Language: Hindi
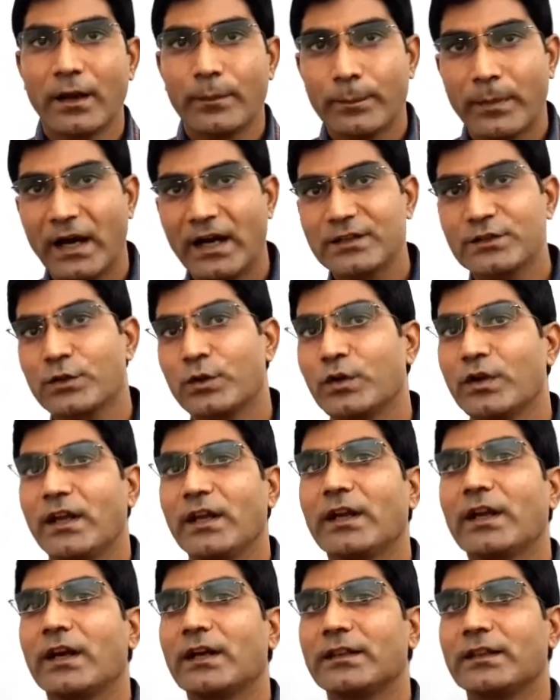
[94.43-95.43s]
पांच रोटी
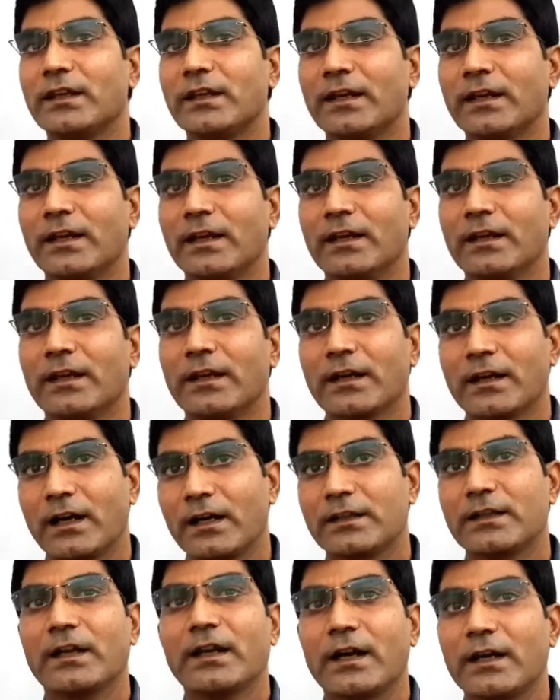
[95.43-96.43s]
खाते हैं
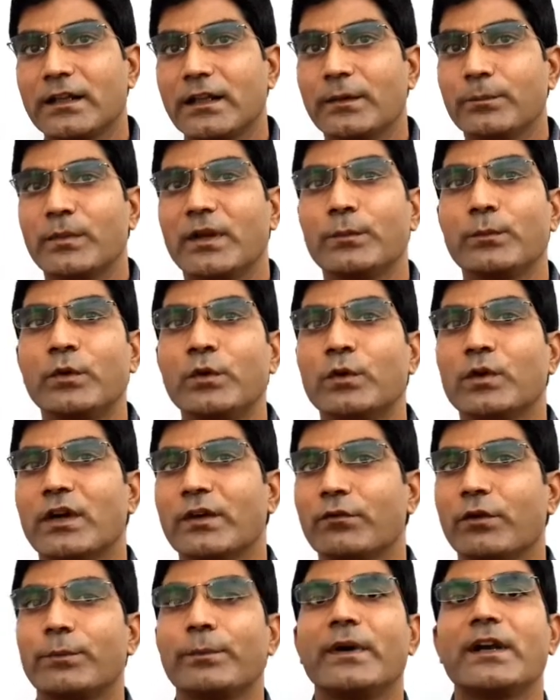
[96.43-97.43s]
खाते खाते अपनी भूख है
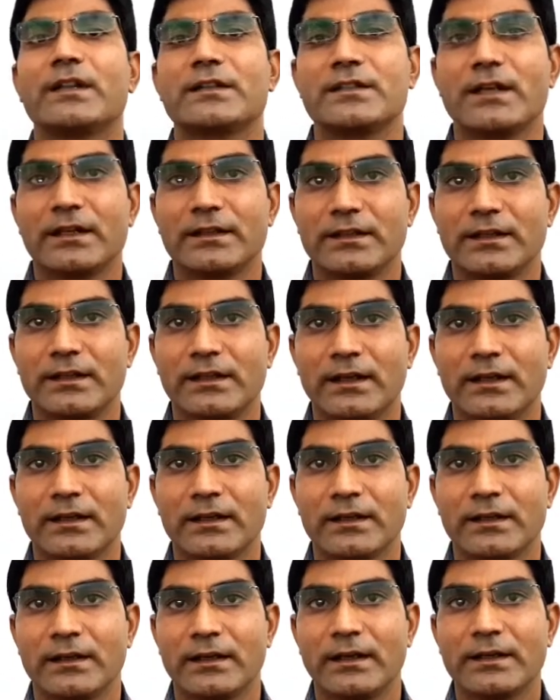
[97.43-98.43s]
वो मिट जाती है
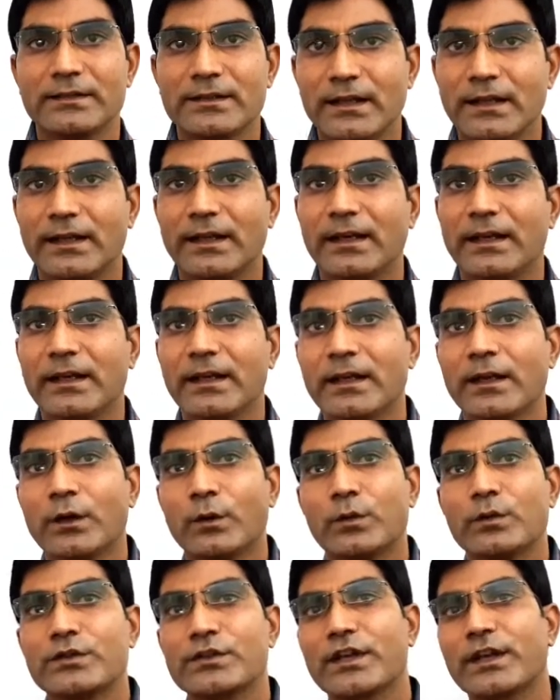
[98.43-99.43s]
इसलिए
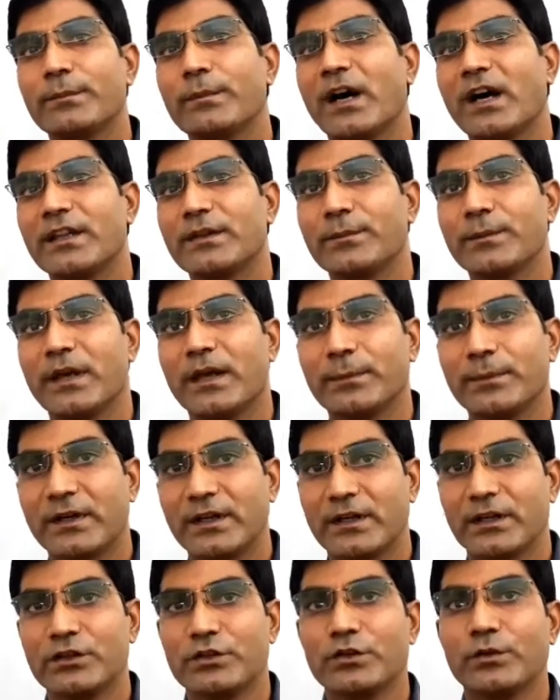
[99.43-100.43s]
उसके बाद में अपन
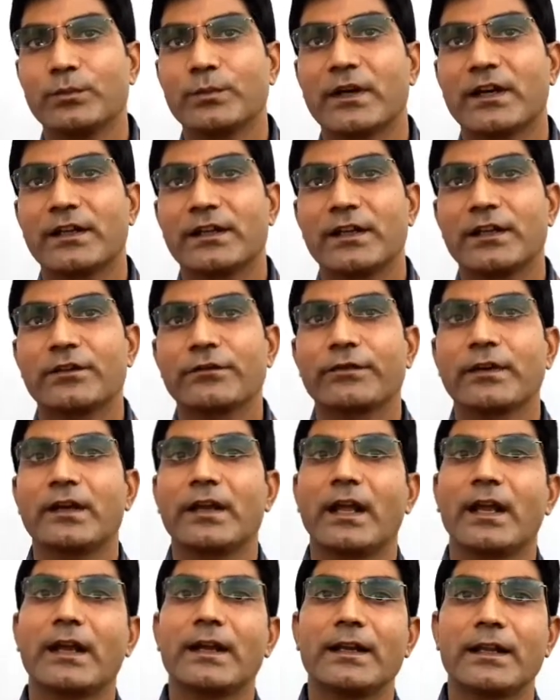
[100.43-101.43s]
कंज्यूम करते हैं तो फिर
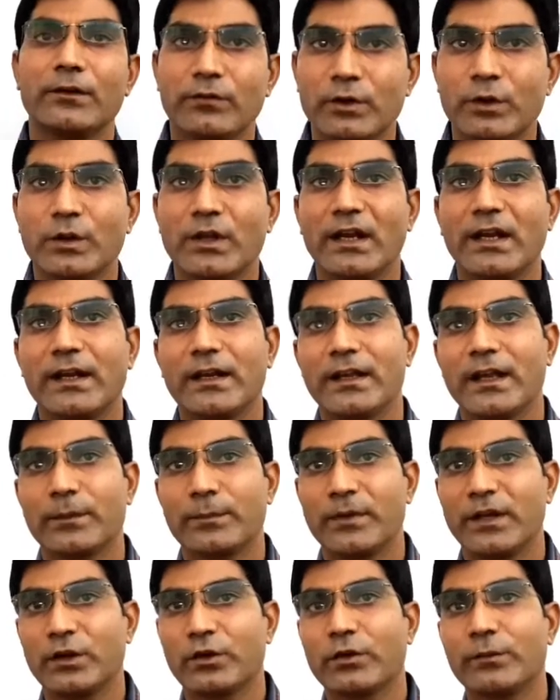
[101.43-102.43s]
नेगेटिव यूटिलिटी
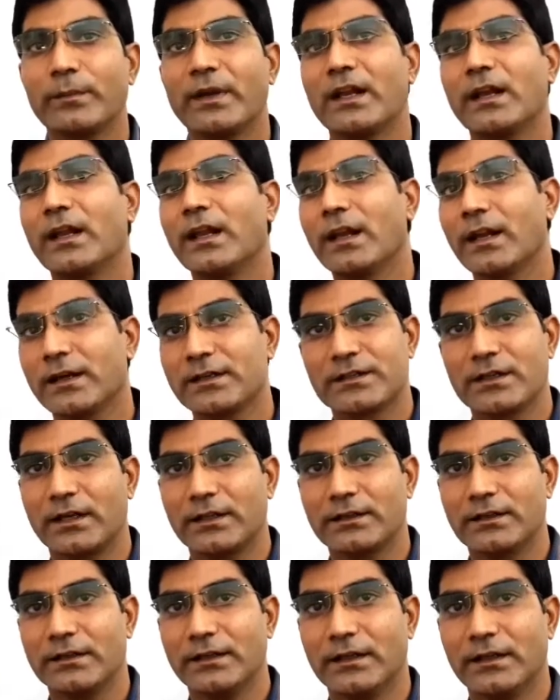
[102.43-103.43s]
अपने को मिलने लग
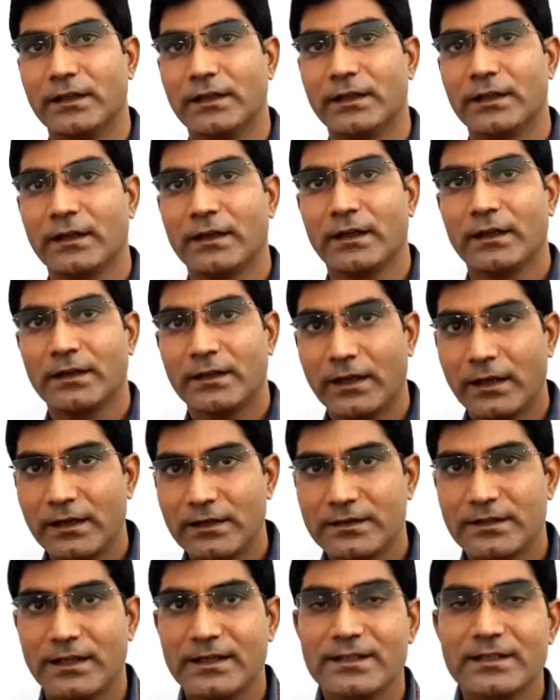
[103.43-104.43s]
जाती है यानी
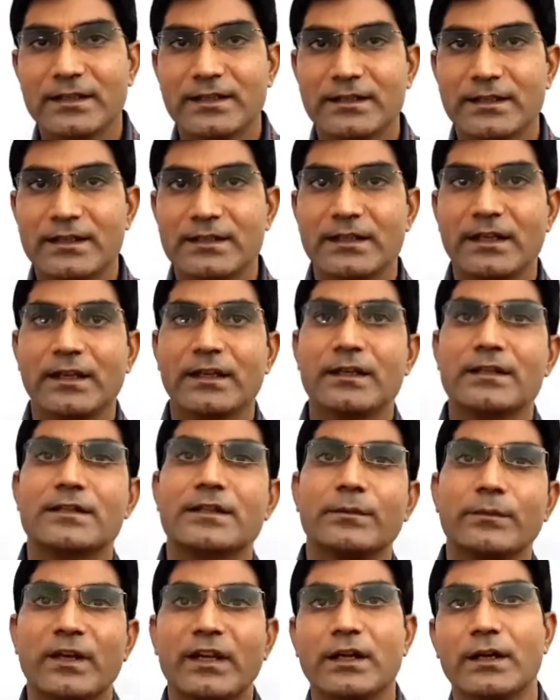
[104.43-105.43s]
जैसे जैसे
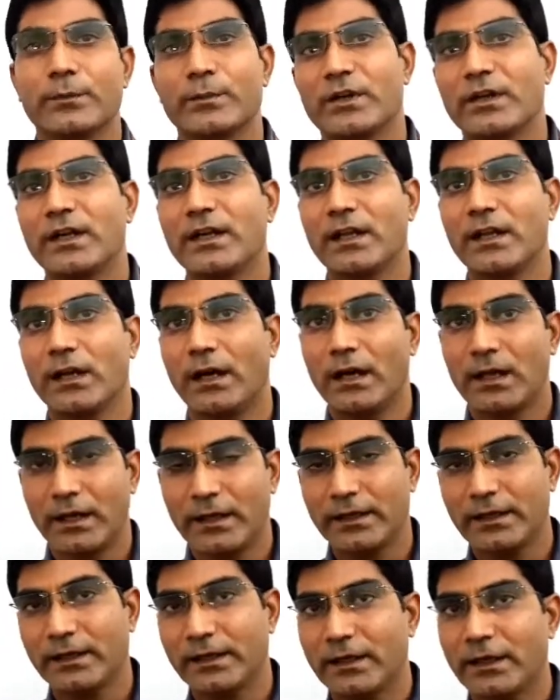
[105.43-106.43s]
किसी भी कमोडिटी का
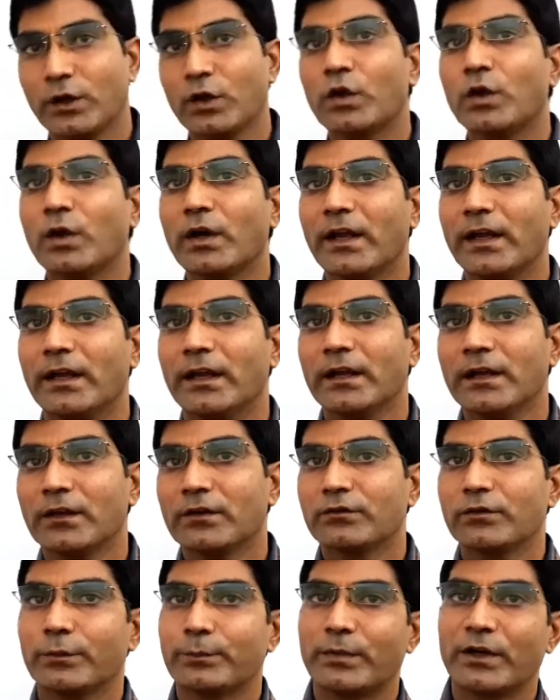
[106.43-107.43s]
हालांकि ये लो है
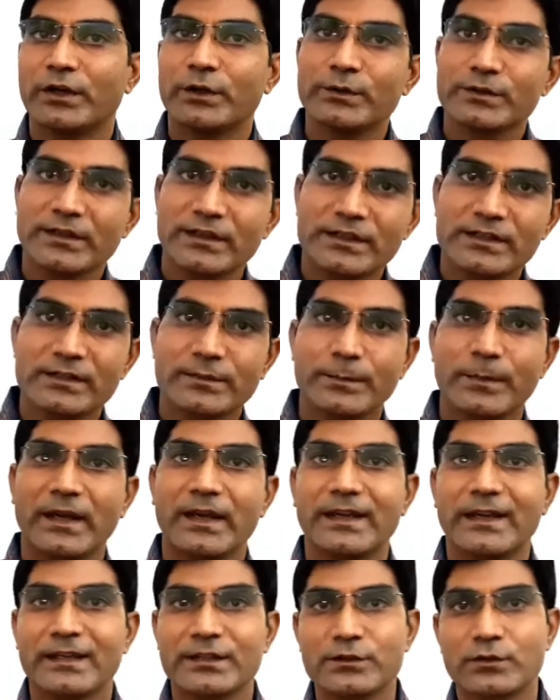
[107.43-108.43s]
वो प्रोड्यूसर्स पे
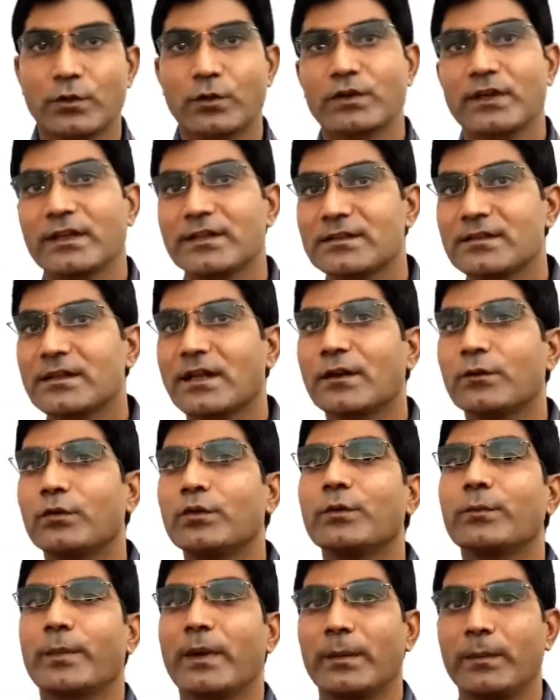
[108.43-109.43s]
या स्टॉकिस्ट है
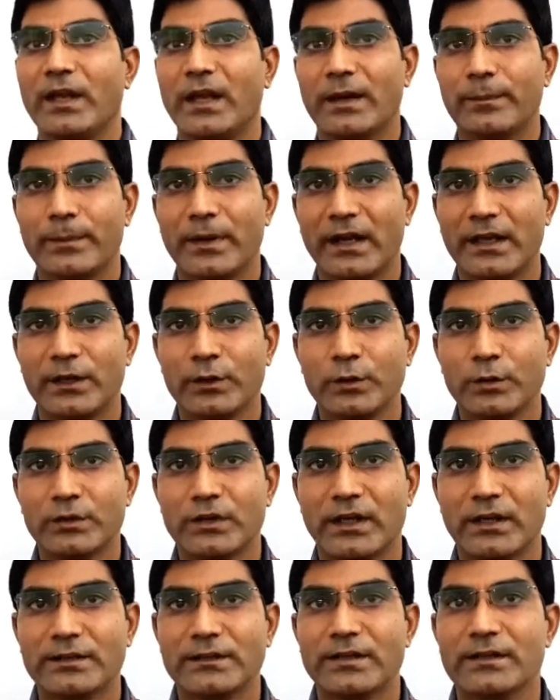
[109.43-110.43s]
उन पे भी अप्लाई
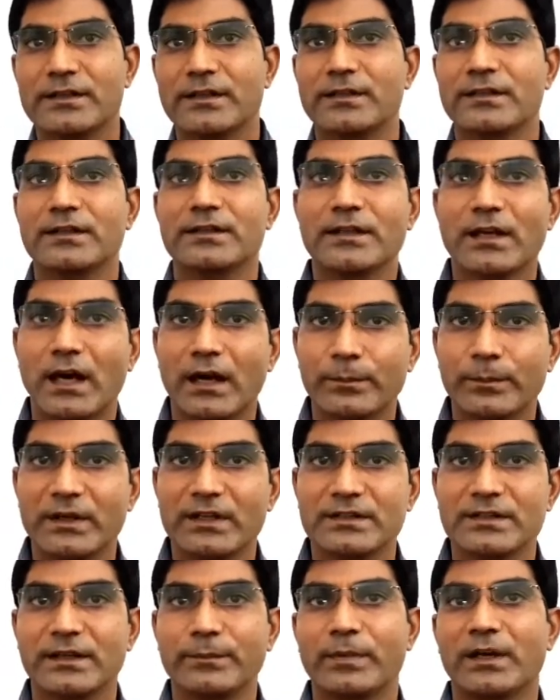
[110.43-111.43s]
होता है जैसे जैसे आप
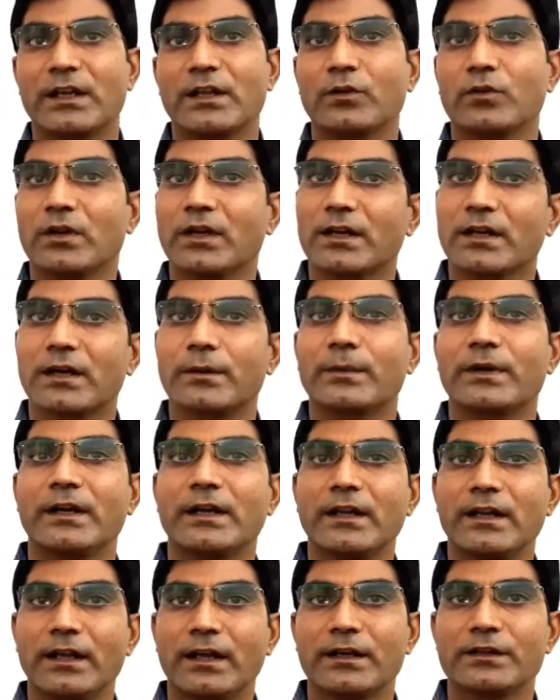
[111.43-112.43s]
किसी पर्टिकुलर
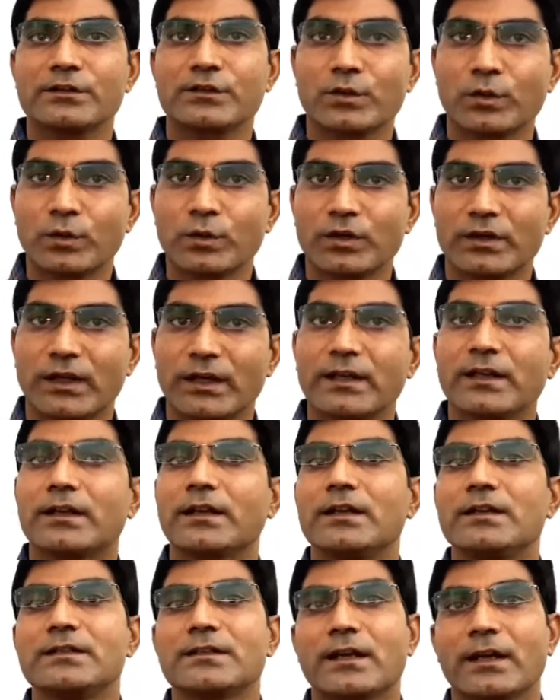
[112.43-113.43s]
कमोडिटी का स्टॉक
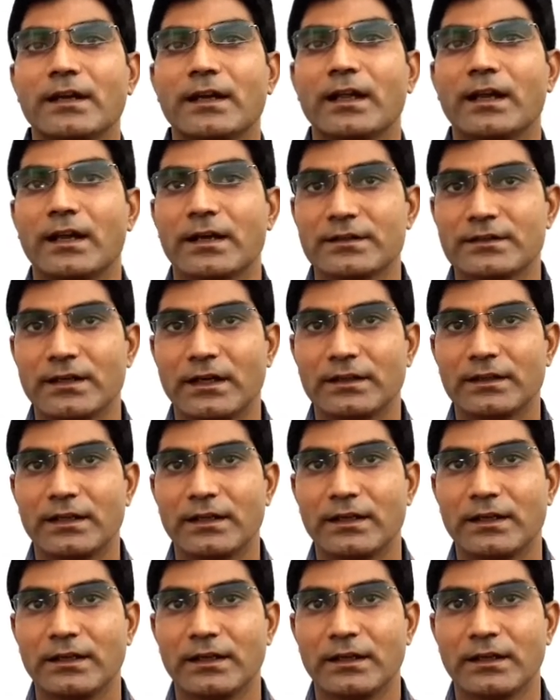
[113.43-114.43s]
इंक्रीज करने लग
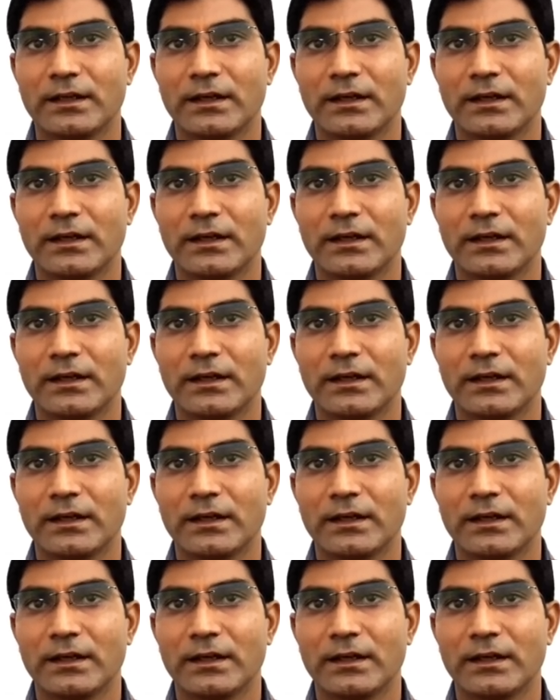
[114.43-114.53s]
जाते हैं